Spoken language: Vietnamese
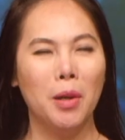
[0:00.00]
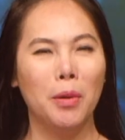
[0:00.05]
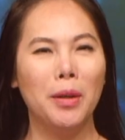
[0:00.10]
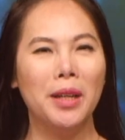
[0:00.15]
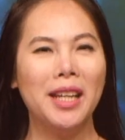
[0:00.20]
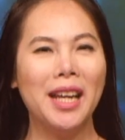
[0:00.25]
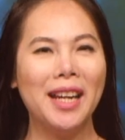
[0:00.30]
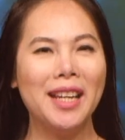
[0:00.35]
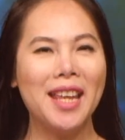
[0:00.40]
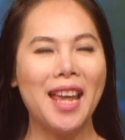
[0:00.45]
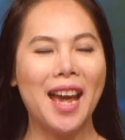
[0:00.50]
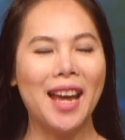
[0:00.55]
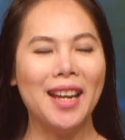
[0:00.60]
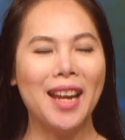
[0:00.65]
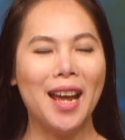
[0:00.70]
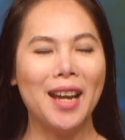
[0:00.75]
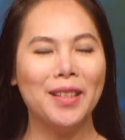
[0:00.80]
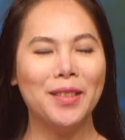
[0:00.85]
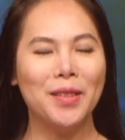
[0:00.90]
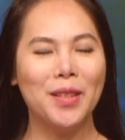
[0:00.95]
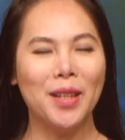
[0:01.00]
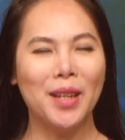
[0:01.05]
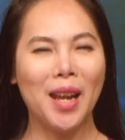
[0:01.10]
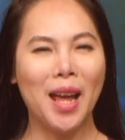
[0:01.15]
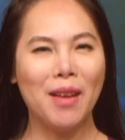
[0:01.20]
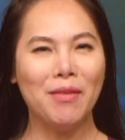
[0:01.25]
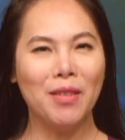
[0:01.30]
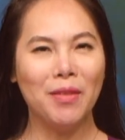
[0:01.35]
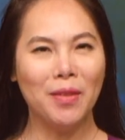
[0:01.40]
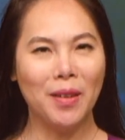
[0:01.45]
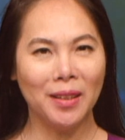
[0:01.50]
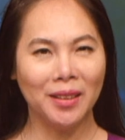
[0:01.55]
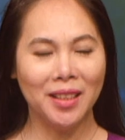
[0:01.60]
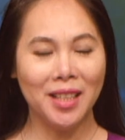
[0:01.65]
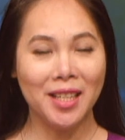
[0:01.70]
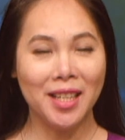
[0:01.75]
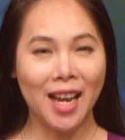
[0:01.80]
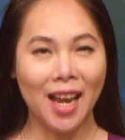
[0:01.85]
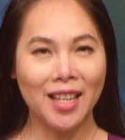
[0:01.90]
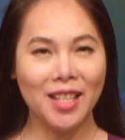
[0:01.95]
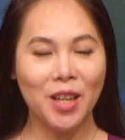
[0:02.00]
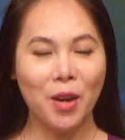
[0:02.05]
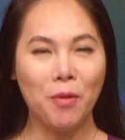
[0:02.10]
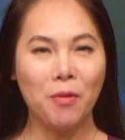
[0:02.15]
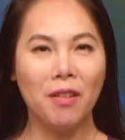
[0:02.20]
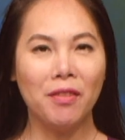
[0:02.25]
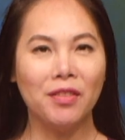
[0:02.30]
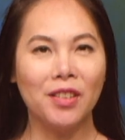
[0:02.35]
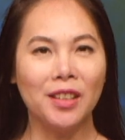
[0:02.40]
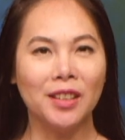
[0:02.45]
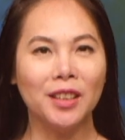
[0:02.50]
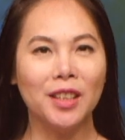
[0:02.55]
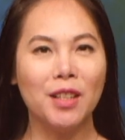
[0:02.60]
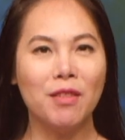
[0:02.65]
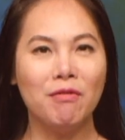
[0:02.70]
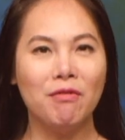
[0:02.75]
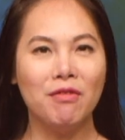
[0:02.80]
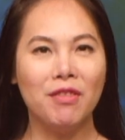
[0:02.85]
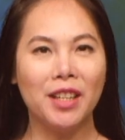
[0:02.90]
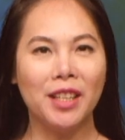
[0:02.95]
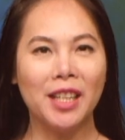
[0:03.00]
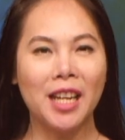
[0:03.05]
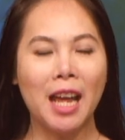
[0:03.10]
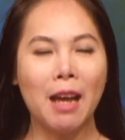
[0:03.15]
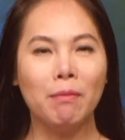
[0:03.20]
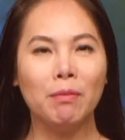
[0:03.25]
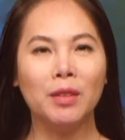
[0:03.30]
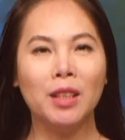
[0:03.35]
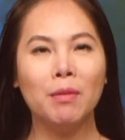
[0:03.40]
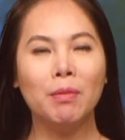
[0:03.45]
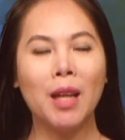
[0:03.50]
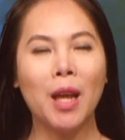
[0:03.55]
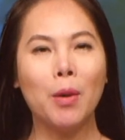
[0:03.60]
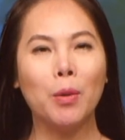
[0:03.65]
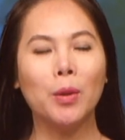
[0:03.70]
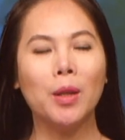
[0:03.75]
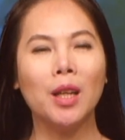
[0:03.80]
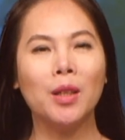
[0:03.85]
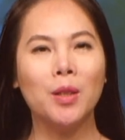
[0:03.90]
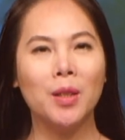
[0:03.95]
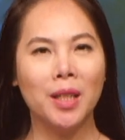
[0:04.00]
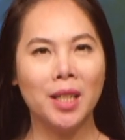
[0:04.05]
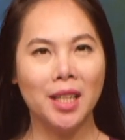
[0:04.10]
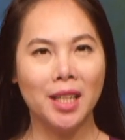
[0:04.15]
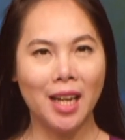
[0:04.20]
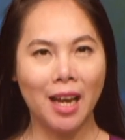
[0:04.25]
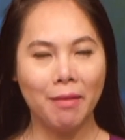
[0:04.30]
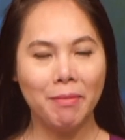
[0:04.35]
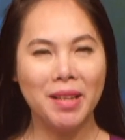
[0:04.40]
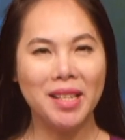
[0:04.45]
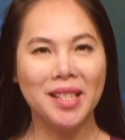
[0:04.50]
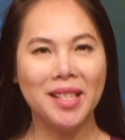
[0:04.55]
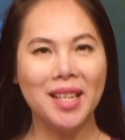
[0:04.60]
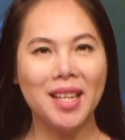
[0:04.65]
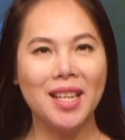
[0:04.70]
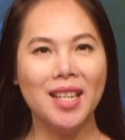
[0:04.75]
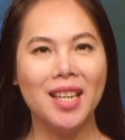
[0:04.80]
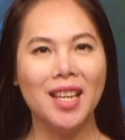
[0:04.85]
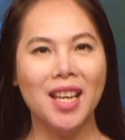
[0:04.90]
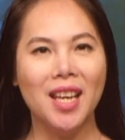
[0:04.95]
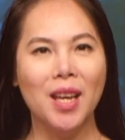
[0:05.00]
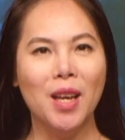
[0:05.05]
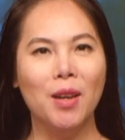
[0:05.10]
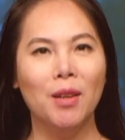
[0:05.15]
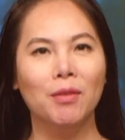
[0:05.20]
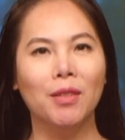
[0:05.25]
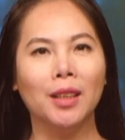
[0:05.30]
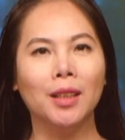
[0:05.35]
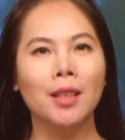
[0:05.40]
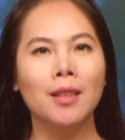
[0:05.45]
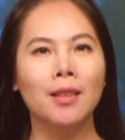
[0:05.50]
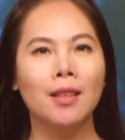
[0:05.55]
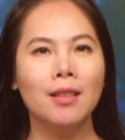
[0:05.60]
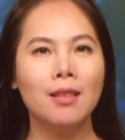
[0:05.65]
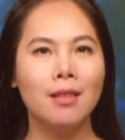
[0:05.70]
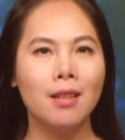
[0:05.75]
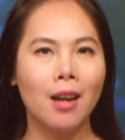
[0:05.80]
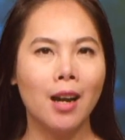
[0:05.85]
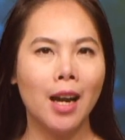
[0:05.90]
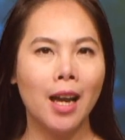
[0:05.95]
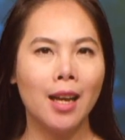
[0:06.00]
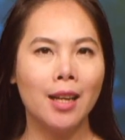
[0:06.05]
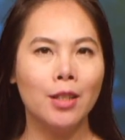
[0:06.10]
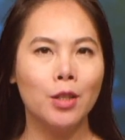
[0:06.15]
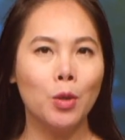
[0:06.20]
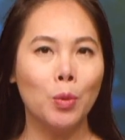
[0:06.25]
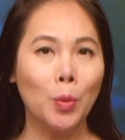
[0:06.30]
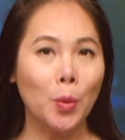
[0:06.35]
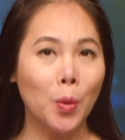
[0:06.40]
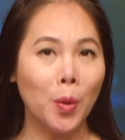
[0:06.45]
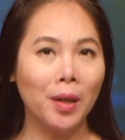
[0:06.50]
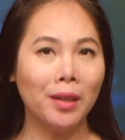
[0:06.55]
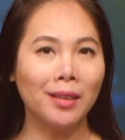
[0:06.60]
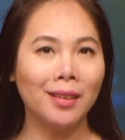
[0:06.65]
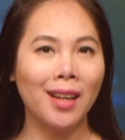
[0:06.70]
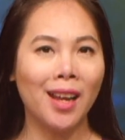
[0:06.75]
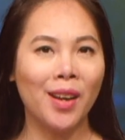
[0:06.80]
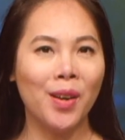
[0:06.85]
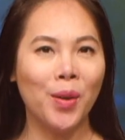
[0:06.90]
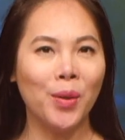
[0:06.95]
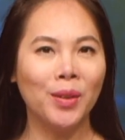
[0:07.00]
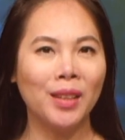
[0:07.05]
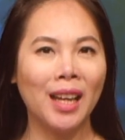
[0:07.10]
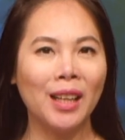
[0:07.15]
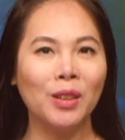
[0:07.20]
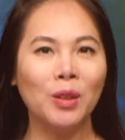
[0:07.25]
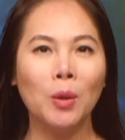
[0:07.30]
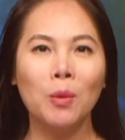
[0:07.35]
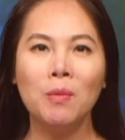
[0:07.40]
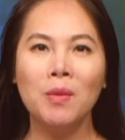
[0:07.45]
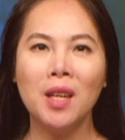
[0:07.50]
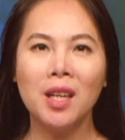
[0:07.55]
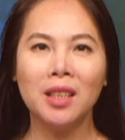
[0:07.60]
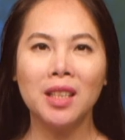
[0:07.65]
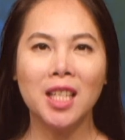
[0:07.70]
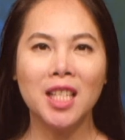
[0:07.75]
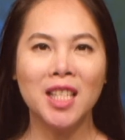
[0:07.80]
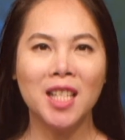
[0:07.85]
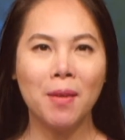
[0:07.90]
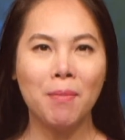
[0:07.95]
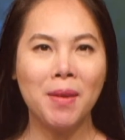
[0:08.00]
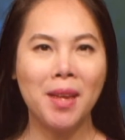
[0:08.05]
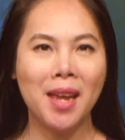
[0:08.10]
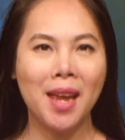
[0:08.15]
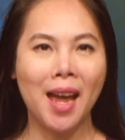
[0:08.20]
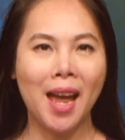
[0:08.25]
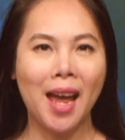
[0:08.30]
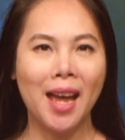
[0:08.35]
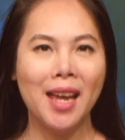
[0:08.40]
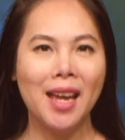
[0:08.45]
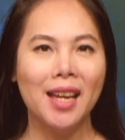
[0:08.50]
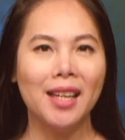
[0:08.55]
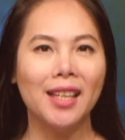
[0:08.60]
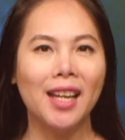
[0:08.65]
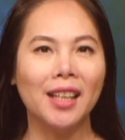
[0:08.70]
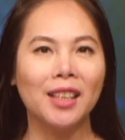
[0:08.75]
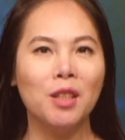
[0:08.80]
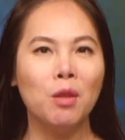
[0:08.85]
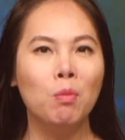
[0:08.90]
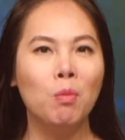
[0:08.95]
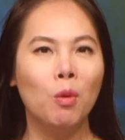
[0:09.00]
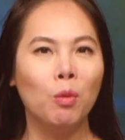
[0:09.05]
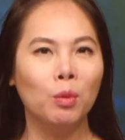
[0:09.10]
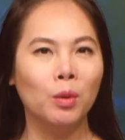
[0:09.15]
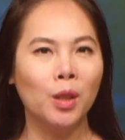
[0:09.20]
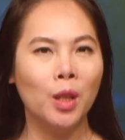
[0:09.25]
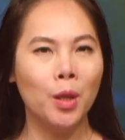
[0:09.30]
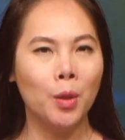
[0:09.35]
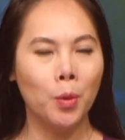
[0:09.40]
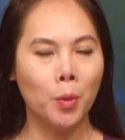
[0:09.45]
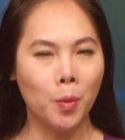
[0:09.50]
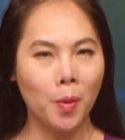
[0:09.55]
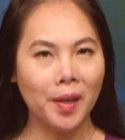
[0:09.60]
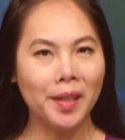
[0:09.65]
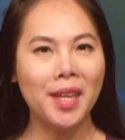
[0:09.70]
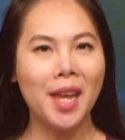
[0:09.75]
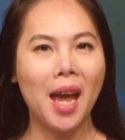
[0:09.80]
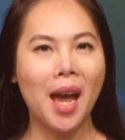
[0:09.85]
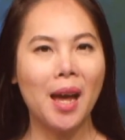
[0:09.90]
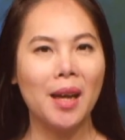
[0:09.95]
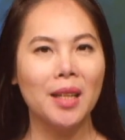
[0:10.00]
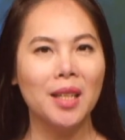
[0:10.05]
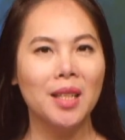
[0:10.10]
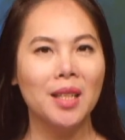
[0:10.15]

Quý khán giả đang trở lại với phần tin Á Châu và phần tin Việt Nam tiếp theo của đài truyền hình IBC. Và tin tức cho hay Trung Quốc là đối tác tốt nhất để Serbia đạt được mục tiêu quốc gia.